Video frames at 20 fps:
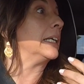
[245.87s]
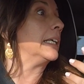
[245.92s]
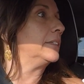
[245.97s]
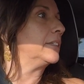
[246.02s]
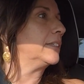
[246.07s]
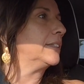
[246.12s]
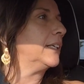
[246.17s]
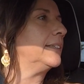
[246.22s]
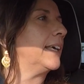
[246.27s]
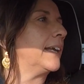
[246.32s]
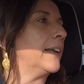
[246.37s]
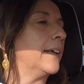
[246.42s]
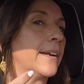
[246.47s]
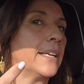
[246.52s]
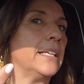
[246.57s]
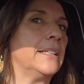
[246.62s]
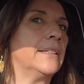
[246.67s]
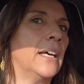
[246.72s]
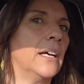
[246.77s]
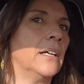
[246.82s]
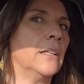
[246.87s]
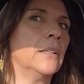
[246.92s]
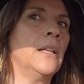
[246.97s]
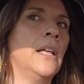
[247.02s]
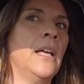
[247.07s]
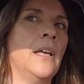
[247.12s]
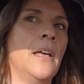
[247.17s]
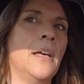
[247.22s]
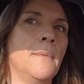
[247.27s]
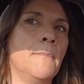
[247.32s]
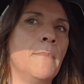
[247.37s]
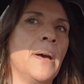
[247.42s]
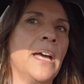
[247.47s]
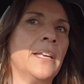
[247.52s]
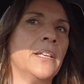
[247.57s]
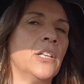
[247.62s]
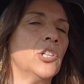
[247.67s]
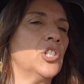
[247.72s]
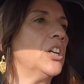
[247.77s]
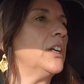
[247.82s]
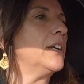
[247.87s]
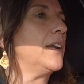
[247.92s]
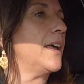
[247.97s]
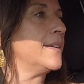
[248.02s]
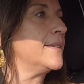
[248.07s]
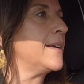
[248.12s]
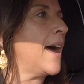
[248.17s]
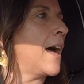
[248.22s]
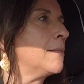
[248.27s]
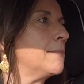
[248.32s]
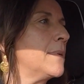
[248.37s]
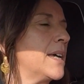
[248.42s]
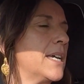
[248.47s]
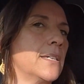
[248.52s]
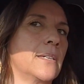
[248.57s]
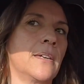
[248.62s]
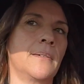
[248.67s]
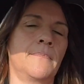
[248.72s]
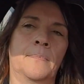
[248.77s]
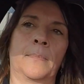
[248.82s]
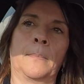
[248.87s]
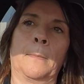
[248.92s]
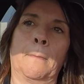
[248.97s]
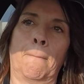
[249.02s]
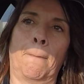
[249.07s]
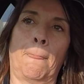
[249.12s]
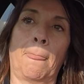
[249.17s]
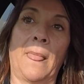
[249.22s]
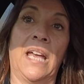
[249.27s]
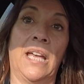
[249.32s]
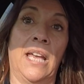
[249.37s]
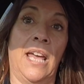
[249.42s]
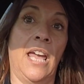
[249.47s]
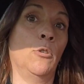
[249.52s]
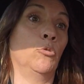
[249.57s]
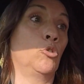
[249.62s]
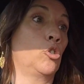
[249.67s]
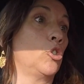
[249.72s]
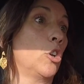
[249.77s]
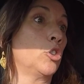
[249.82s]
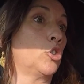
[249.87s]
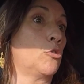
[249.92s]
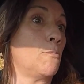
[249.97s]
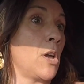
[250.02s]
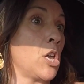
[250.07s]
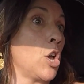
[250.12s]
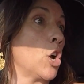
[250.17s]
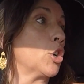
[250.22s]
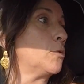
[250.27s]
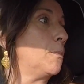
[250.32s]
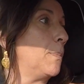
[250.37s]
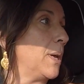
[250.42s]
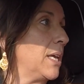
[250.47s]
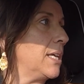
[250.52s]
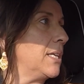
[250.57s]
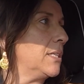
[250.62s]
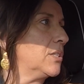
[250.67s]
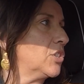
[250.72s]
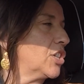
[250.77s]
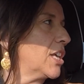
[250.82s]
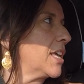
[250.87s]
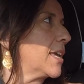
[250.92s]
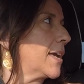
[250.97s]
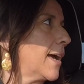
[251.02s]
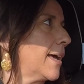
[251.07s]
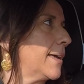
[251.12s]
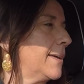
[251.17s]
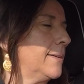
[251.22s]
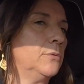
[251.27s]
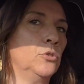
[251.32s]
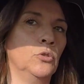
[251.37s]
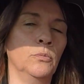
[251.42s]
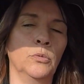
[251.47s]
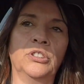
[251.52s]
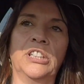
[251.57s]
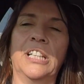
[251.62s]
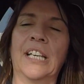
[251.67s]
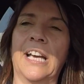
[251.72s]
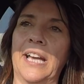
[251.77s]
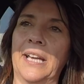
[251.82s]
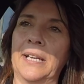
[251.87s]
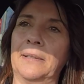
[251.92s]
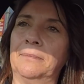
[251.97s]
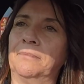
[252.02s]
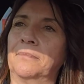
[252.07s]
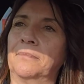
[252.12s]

Ele, entretanto, era retail manager na Alemanha. É um dos nossos maiores países da IKEA, do mundo Sim. IKEA.